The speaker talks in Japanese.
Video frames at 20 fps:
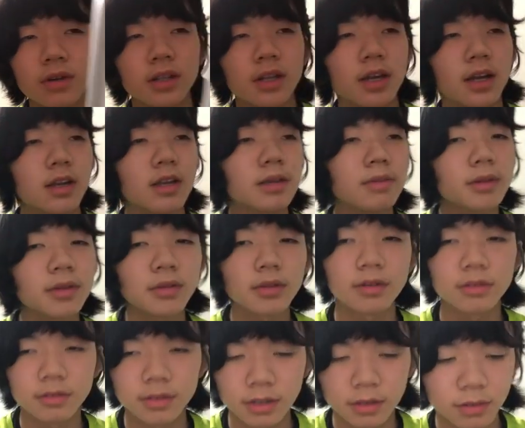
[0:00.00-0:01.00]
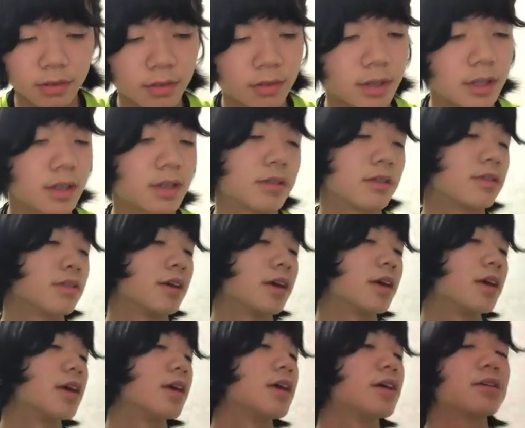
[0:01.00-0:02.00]
で軽いバットで振れと言われてるので、
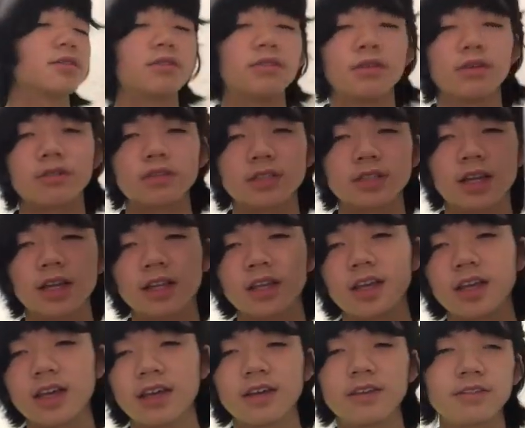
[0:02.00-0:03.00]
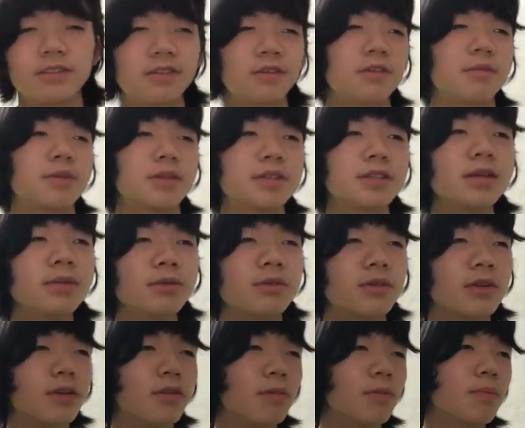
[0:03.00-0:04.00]
これを使って振っております。多分こ
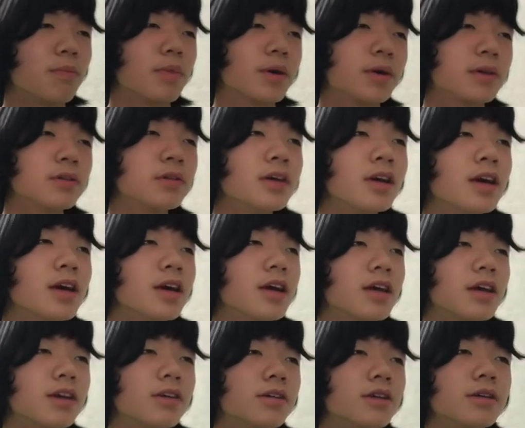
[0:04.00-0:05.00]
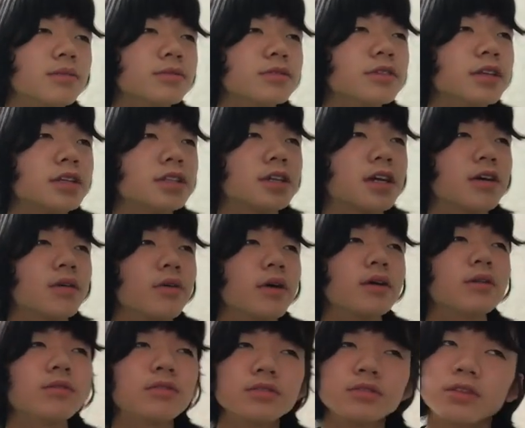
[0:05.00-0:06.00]
れ600、グラムぐらいしか、
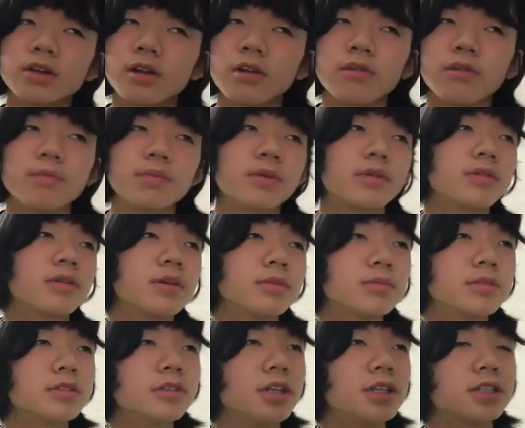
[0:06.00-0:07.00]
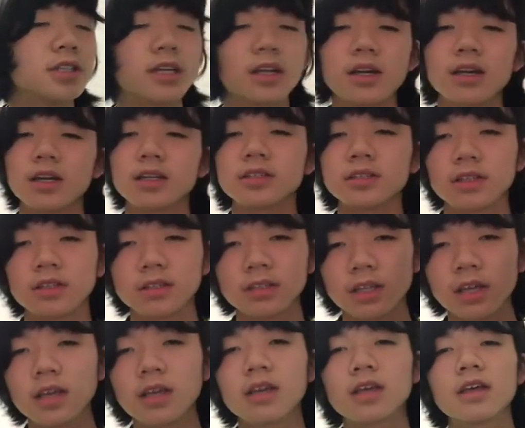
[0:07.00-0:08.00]
550から600グラムぐらいしかないはずなんです
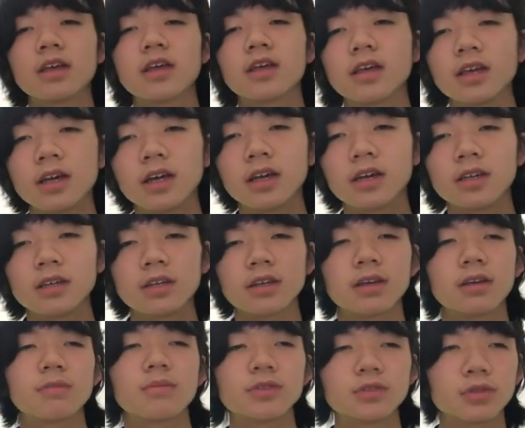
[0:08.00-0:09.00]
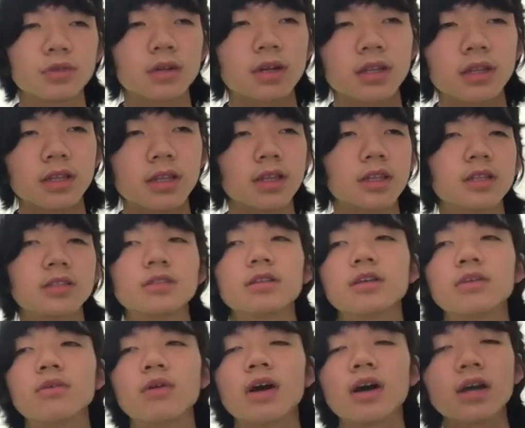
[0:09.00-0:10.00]
ね。はい。まあ、直感的ですけ
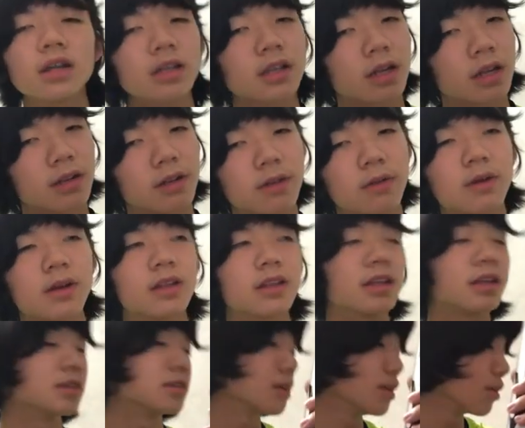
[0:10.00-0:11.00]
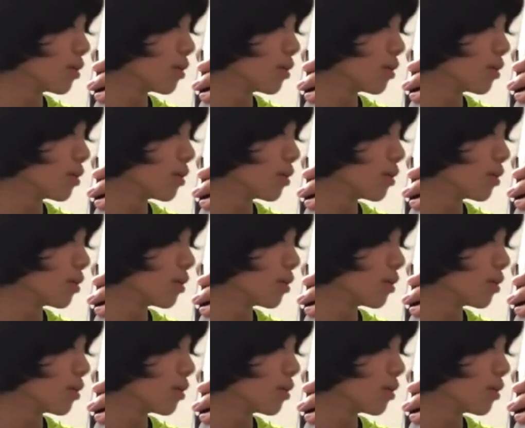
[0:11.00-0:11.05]
ど、測ってないのでわかんないんですけど。